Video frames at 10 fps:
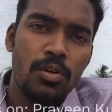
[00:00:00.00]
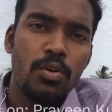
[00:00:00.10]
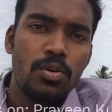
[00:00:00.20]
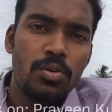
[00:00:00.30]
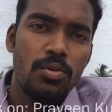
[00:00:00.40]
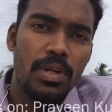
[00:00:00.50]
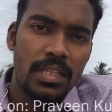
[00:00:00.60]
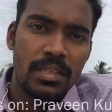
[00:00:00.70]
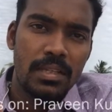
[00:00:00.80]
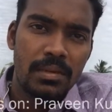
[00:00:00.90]
கூகுள் டூல்
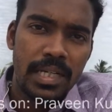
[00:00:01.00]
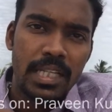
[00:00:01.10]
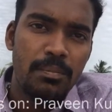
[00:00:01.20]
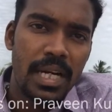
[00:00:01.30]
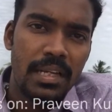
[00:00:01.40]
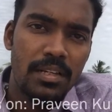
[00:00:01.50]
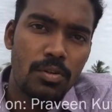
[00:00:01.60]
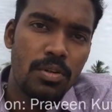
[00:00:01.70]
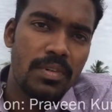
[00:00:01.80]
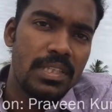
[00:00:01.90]
அந்த டெத் ப்ரெடிக்டர்
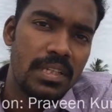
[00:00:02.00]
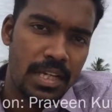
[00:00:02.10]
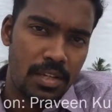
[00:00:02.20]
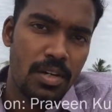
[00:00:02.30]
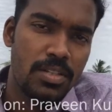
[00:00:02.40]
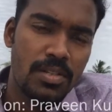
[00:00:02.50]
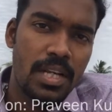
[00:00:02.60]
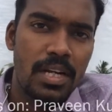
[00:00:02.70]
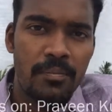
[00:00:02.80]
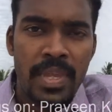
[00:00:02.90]
டூல் வந்து அக்யூரேட்டாக
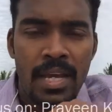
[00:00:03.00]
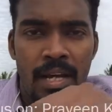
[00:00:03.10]
சொல்லியிருக்கான்